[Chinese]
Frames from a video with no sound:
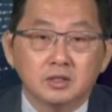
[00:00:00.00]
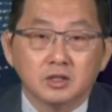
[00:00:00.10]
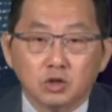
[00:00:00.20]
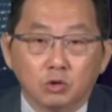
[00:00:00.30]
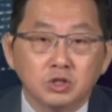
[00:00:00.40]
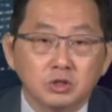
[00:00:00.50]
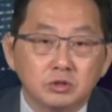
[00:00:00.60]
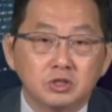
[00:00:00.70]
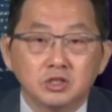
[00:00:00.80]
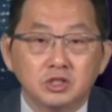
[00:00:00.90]
的筹
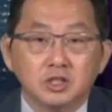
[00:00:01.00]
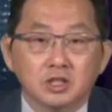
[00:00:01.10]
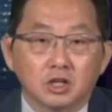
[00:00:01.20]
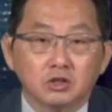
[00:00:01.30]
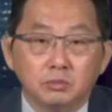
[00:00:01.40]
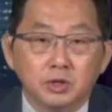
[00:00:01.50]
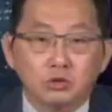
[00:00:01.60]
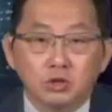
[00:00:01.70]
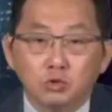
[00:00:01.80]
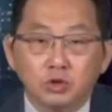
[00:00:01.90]
集资金呢，到底会不会
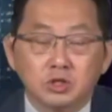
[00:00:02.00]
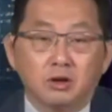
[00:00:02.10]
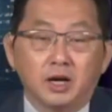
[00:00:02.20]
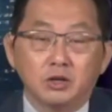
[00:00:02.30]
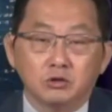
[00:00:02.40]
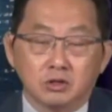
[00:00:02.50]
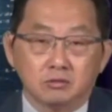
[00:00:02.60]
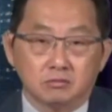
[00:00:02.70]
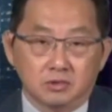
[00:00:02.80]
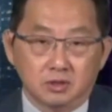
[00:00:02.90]
受到困扰？还有一
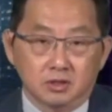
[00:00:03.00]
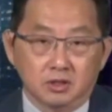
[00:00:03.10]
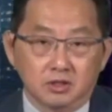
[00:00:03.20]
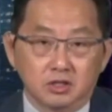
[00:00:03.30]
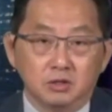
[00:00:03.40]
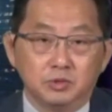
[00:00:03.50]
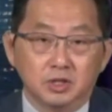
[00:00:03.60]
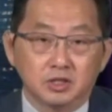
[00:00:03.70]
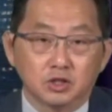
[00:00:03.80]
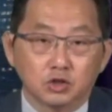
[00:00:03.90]
些这个习近平
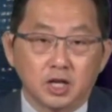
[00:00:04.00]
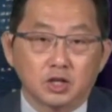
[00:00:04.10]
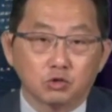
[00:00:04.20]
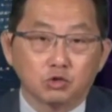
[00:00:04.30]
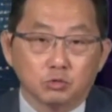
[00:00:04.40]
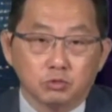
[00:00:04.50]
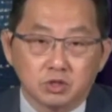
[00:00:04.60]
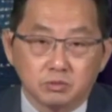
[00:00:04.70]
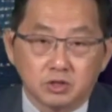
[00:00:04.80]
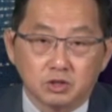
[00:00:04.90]
的这个下重手，
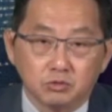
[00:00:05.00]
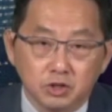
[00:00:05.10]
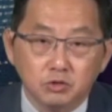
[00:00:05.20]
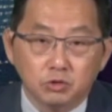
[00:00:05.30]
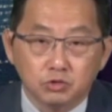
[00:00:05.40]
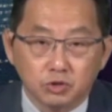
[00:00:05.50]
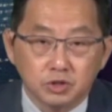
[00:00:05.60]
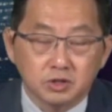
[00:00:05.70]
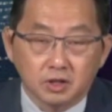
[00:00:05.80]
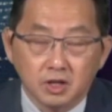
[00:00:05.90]
是不是成为英国学
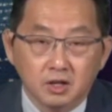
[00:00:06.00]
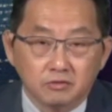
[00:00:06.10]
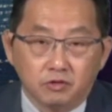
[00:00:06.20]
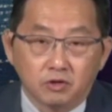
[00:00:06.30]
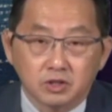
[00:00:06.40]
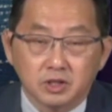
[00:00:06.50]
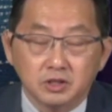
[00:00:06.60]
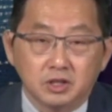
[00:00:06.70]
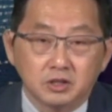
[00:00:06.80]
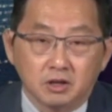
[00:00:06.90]
者弗格森
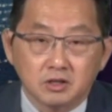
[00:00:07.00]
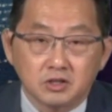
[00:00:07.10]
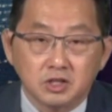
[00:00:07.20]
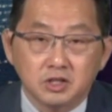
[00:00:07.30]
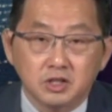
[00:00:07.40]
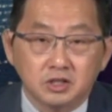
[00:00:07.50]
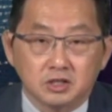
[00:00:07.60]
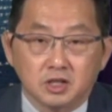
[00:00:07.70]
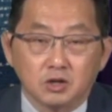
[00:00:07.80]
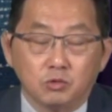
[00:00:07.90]
提到说建立一个
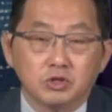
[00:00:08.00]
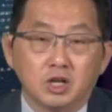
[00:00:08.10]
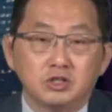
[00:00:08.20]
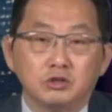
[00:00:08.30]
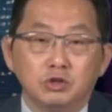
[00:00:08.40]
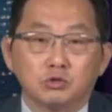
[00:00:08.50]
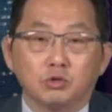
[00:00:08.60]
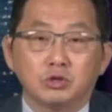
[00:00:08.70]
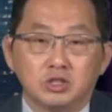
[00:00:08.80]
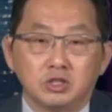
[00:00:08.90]
警察国家、建立
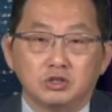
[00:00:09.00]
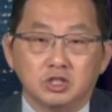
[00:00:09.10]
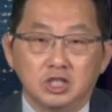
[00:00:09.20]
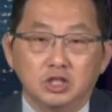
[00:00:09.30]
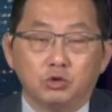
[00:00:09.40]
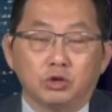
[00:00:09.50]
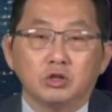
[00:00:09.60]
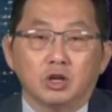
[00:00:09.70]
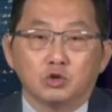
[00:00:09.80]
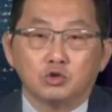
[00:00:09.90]
所谓的集集权、呃